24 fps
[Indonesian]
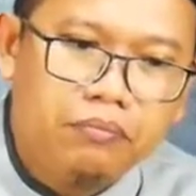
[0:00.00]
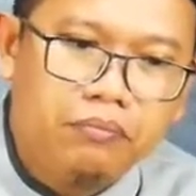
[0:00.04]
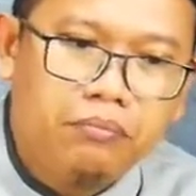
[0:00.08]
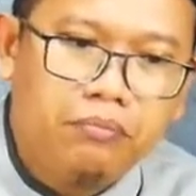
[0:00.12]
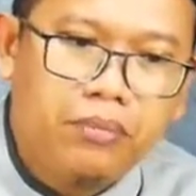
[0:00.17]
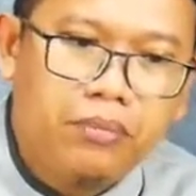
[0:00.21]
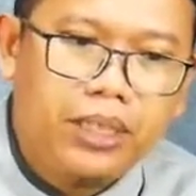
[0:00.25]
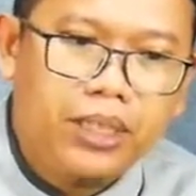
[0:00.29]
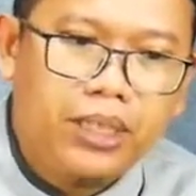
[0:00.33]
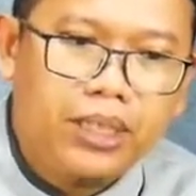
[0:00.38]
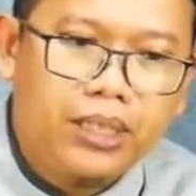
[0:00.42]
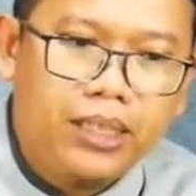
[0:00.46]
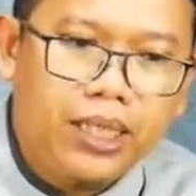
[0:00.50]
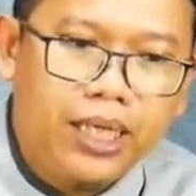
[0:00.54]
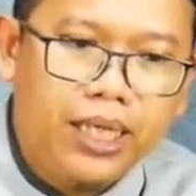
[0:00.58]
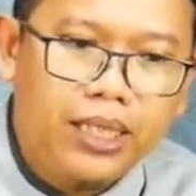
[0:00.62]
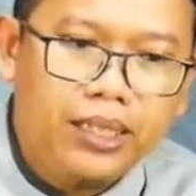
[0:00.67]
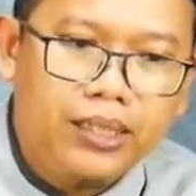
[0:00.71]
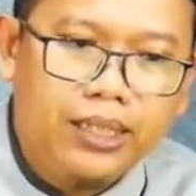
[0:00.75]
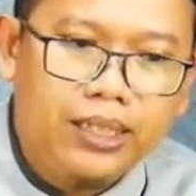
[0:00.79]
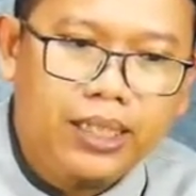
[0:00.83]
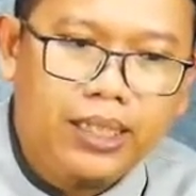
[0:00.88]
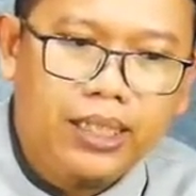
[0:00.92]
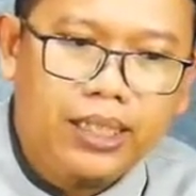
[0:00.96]

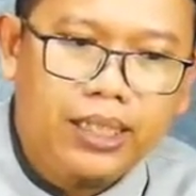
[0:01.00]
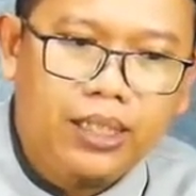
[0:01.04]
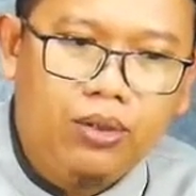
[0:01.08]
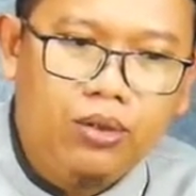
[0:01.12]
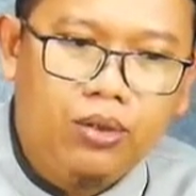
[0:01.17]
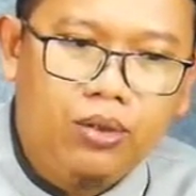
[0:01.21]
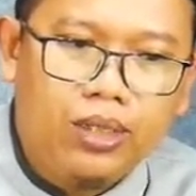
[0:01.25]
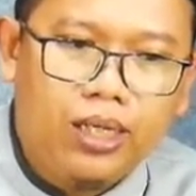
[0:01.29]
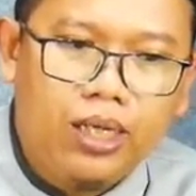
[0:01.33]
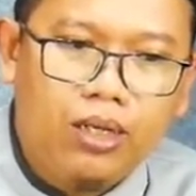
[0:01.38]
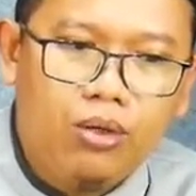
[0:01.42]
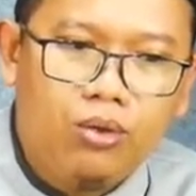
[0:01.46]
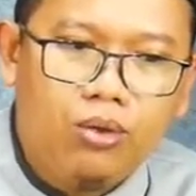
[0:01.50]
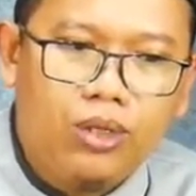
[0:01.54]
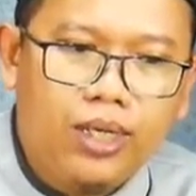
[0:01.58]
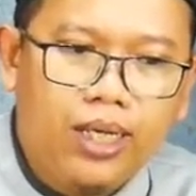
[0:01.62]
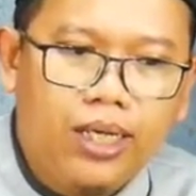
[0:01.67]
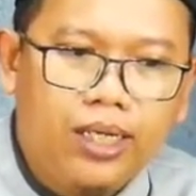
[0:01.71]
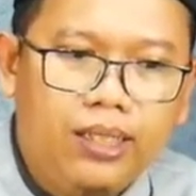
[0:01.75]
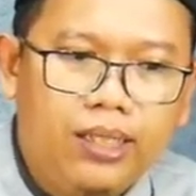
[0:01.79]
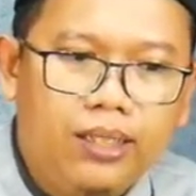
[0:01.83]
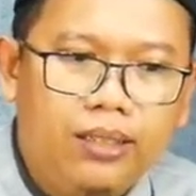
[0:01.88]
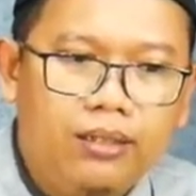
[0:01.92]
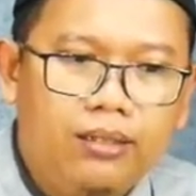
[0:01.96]
mereka adalah
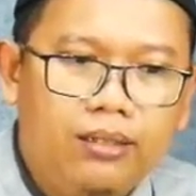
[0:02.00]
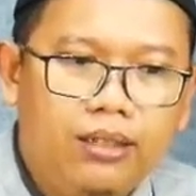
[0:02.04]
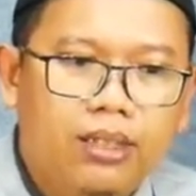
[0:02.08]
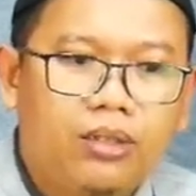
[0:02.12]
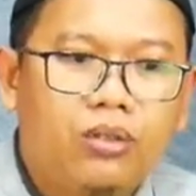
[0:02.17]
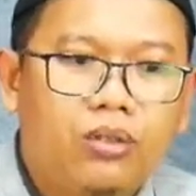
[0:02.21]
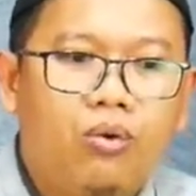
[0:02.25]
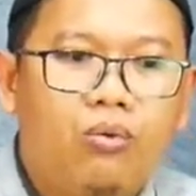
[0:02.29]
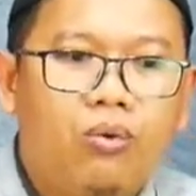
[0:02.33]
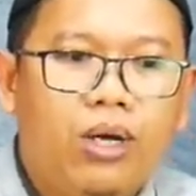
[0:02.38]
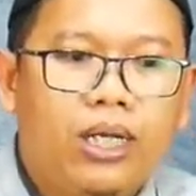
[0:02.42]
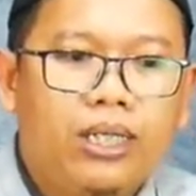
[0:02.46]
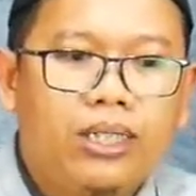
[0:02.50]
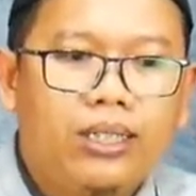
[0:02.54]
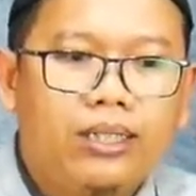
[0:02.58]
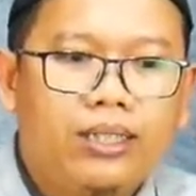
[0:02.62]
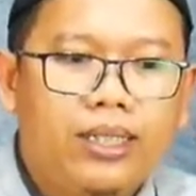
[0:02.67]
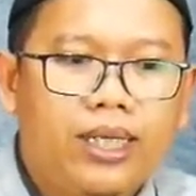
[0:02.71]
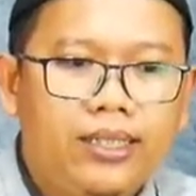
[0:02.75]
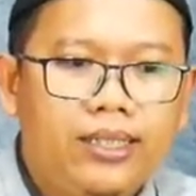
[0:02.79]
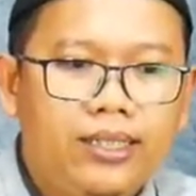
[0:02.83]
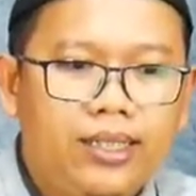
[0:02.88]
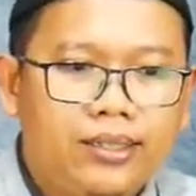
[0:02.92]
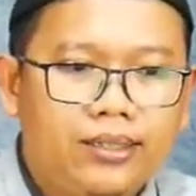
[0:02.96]
orang-orang atau
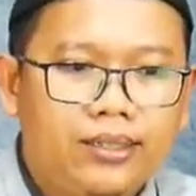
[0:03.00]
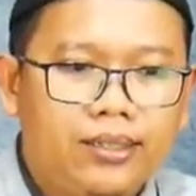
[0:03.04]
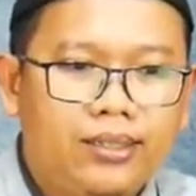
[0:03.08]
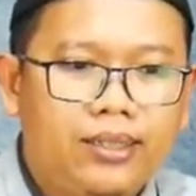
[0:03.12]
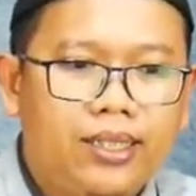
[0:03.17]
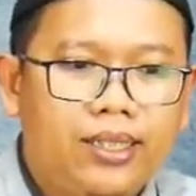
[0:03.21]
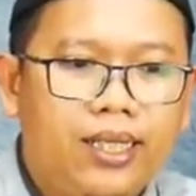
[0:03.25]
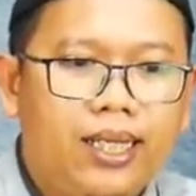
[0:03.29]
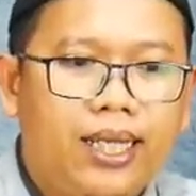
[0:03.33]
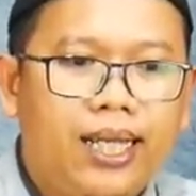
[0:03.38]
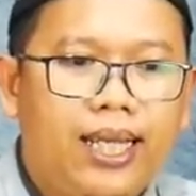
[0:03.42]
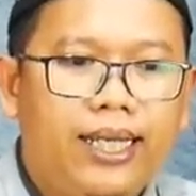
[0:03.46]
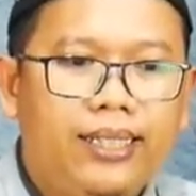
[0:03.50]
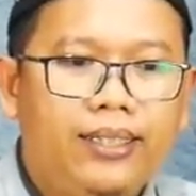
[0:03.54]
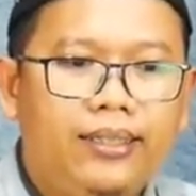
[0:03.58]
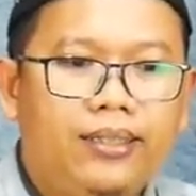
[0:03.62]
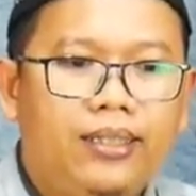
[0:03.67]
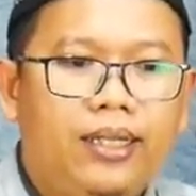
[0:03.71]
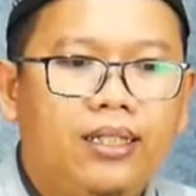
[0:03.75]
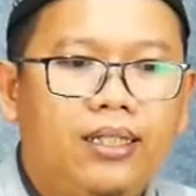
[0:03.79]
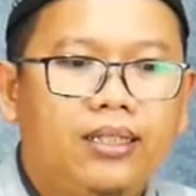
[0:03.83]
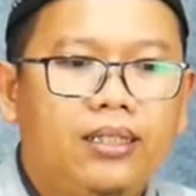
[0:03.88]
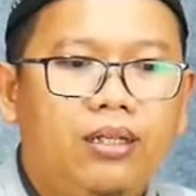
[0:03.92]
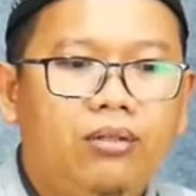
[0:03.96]
wanita yang sedang haid
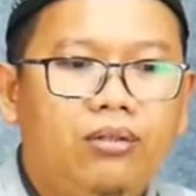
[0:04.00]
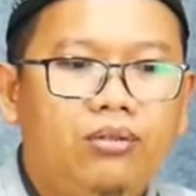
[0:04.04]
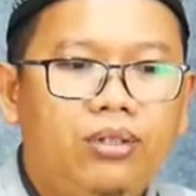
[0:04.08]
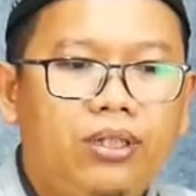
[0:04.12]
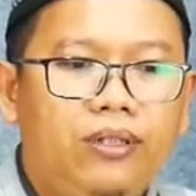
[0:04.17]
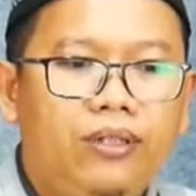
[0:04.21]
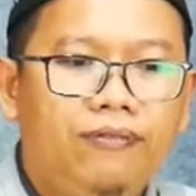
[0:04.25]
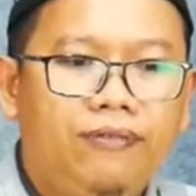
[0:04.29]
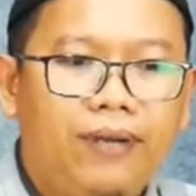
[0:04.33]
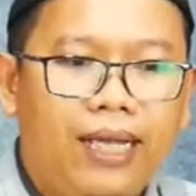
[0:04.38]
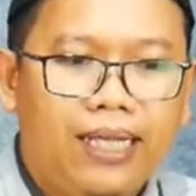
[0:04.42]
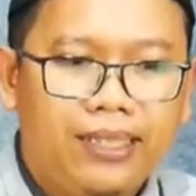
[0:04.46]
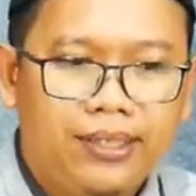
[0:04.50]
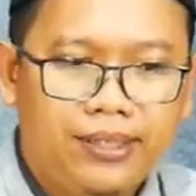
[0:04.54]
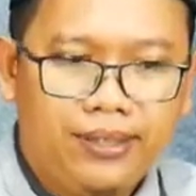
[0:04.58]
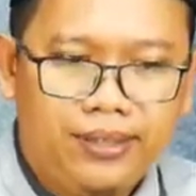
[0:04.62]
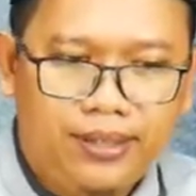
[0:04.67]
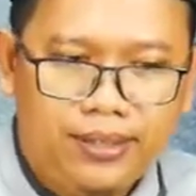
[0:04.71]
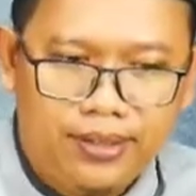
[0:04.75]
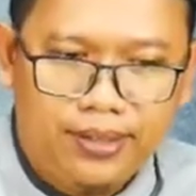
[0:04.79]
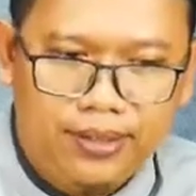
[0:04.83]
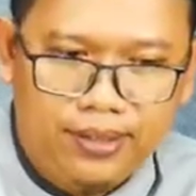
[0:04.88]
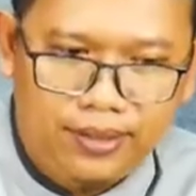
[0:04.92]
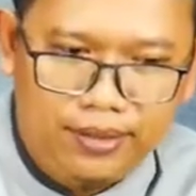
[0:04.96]
atau
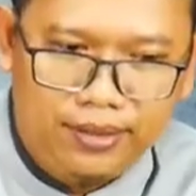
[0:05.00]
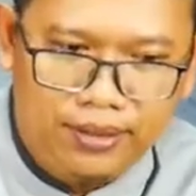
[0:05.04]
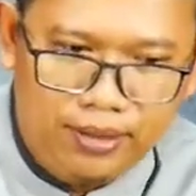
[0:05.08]
nifas.